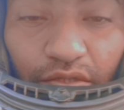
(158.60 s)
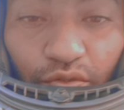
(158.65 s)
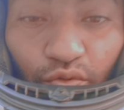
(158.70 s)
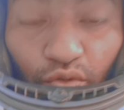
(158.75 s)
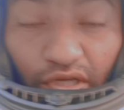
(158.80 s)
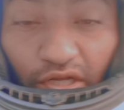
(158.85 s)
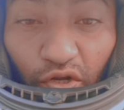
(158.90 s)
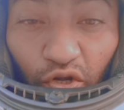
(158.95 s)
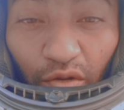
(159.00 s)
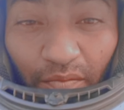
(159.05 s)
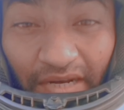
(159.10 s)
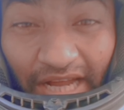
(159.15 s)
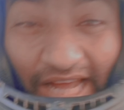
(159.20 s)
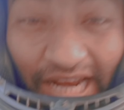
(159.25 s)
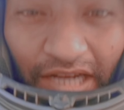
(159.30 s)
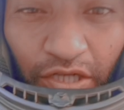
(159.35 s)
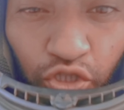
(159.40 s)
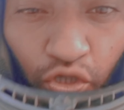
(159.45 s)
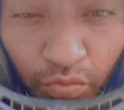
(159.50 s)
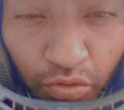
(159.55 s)
তো এরকম
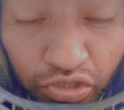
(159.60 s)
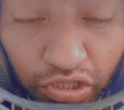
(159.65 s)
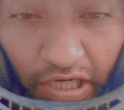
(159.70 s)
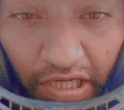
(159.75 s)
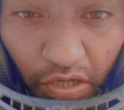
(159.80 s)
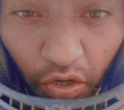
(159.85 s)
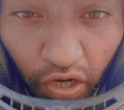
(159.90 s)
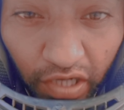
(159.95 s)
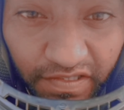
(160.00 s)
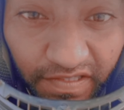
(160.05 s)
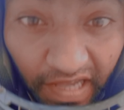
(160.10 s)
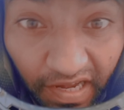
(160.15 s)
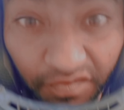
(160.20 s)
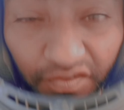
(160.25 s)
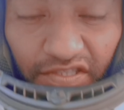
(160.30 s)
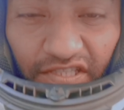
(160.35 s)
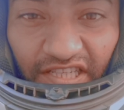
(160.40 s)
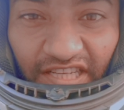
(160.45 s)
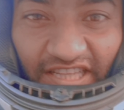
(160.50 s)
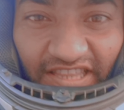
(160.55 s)
নানান সমস্যাই হয়
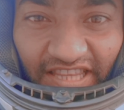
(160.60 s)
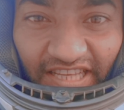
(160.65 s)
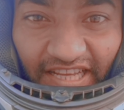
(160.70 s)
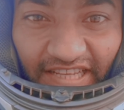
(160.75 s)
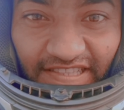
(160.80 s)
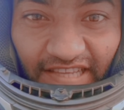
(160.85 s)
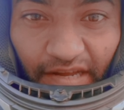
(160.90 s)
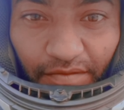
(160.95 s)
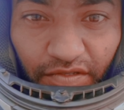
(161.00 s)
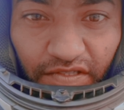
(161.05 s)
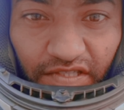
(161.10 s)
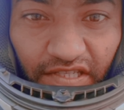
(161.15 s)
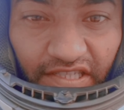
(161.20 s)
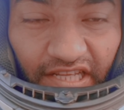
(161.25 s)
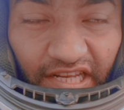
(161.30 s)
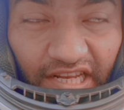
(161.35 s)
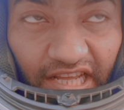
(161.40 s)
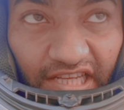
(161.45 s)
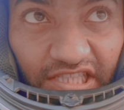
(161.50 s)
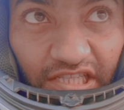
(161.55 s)
সার্ভিস সেন্টার থেকে সার্ভিস
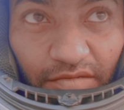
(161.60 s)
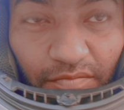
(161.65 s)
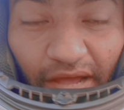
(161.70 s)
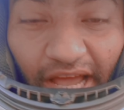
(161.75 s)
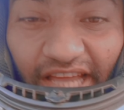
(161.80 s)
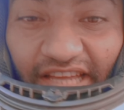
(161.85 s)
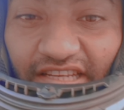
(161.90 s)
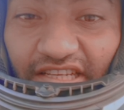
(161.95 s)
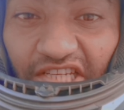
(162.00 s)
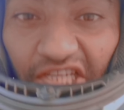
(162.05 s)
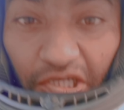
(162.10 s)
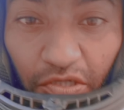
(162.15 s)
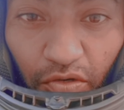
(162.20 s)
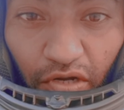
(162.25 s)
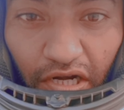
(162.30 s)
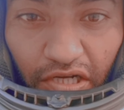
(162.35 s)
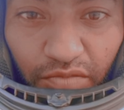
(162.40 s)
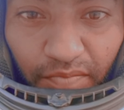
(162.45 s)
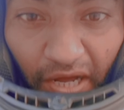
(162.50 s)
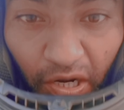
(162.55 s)
সেন্টারে আসি বাইক ঠিক
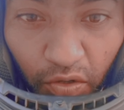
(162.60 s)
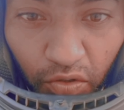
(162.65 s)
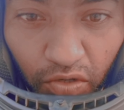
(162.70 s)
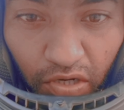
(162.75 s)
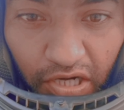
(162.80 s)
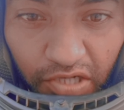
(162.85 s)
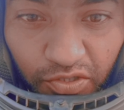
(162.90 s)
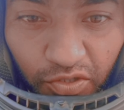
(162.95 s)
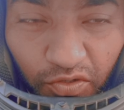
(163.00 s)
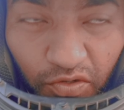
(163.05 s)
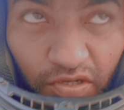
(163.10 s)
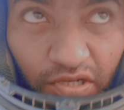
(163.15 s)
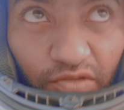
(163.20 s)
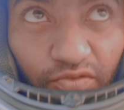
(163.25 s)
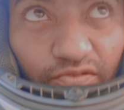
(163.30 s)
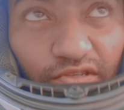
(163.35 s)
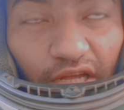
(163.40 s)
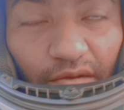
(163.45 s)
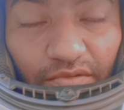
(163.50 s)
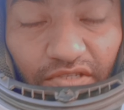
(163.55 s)
করার ভালো করার জন্য
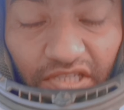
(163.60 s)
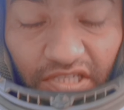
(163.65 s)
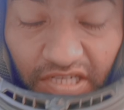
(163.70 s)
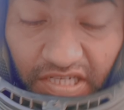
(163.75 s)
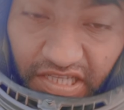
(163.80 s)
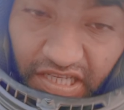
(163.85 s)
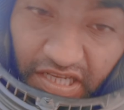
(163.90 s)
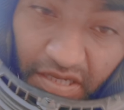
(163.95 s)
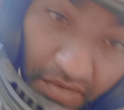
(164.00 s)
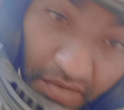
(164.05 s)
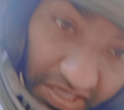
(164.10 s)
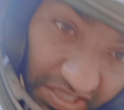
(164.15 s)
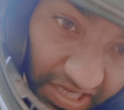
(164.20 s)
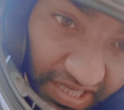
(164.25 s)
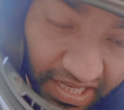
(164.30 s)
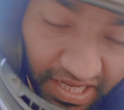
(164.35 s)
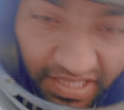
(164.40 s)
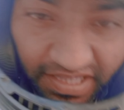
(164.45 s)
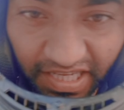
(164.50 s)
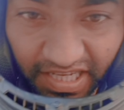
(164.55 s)
কিন্তু সার্ভিস সেন্টার থেকে বাসায়
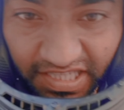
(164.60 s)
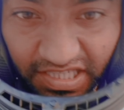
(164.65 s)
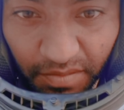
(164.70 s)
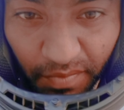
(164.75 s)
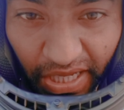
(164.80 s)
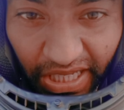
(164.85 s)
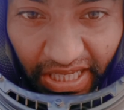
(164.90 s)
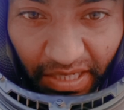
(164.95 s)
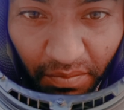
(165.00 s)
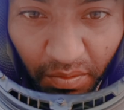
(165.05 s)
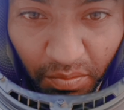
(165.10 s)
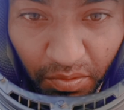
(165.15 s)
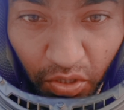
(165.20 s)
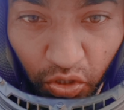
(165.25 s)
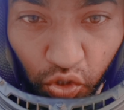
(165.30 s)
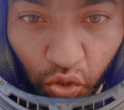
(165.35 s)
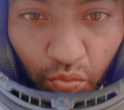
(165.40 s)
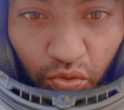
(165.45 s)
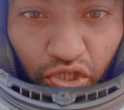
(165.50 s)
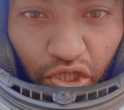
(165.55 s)
গিয়ে দেখি যে বাইকে বিভিন্ন
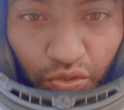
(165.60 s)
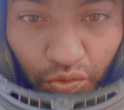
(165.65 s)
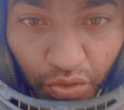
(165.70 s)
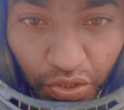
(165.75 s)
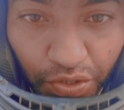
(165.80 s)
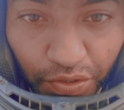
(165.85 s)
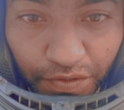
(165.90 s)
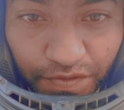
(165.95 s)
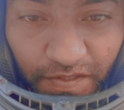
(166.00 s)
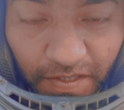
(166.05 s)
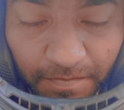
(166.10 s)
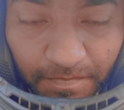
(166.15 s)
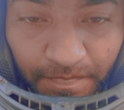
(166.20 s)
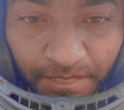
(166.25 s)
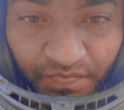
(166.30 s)
সমস্যা তৈরি হয়েছে